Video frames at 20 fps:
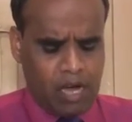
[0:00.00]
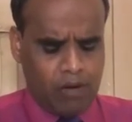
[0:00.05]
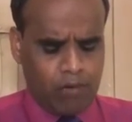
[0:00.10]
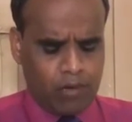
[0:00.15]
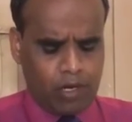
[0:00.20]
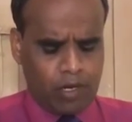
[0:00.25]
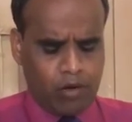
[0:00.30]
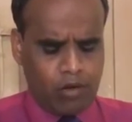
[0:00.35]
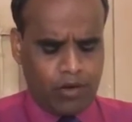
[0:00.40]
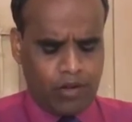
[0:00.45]

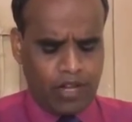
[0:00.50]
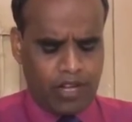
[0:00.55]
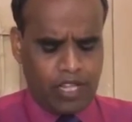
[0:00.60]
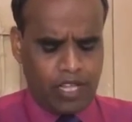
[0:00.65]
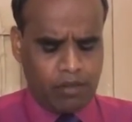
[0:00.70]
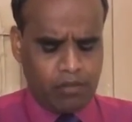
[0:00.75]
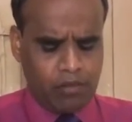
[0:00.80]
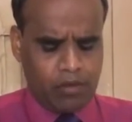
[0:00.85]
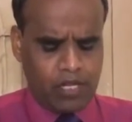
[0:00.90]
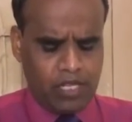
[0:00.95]

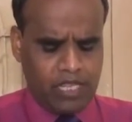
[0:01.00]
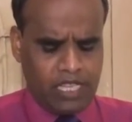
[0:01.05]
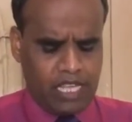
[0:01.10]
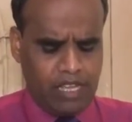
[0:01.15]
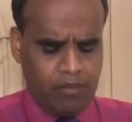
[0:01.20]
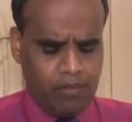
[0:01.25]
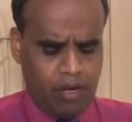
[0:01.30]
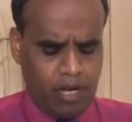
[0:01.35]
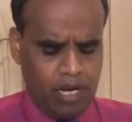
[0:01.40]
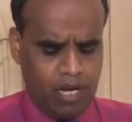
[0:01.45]
அவர்களுடனே கூட
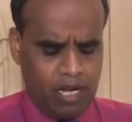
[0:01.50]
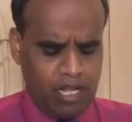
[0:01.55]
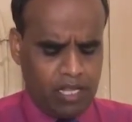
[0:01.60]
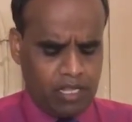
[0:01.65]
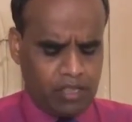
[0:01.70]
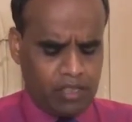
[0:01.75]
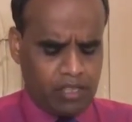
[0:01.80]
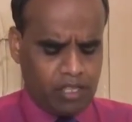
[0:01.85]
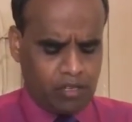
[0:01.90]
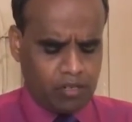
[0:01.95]

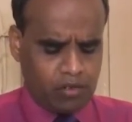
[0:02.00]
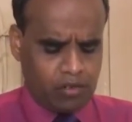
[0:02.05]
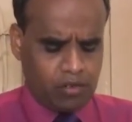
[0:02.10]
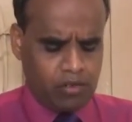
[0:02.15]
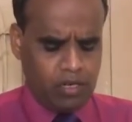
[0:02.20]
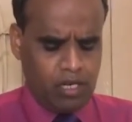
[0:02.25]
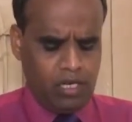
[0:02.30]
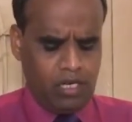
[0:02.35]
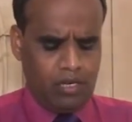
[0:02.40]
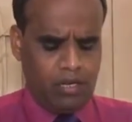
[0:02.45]

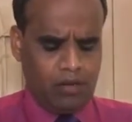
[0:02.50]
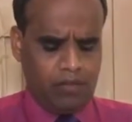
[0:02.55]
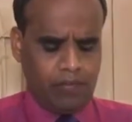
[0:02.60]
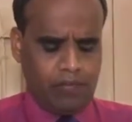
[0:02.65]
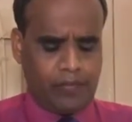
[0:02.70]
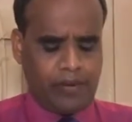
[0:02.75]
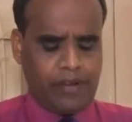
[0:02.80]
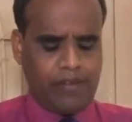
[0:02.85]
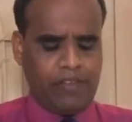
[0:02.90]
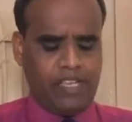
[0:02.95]
தேவாலயத்திற்குள்
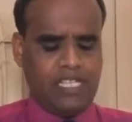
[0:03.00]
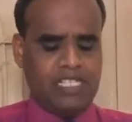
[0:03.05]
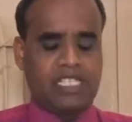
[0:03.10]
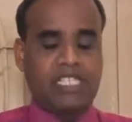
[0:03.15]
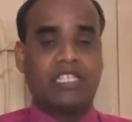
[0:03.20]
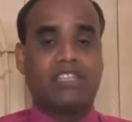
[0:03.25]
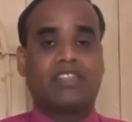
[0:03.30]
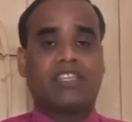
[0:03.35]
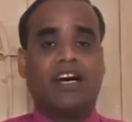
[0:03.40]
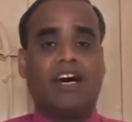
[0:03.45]

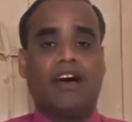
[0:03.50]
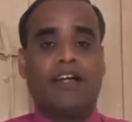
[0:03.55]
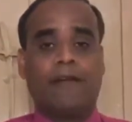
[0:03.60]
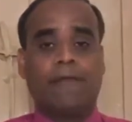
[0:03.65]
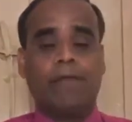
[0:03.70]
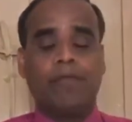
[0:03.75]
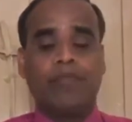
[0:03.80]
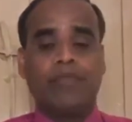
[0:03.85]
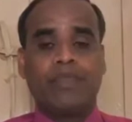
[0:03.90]
பிரவேசித்தான்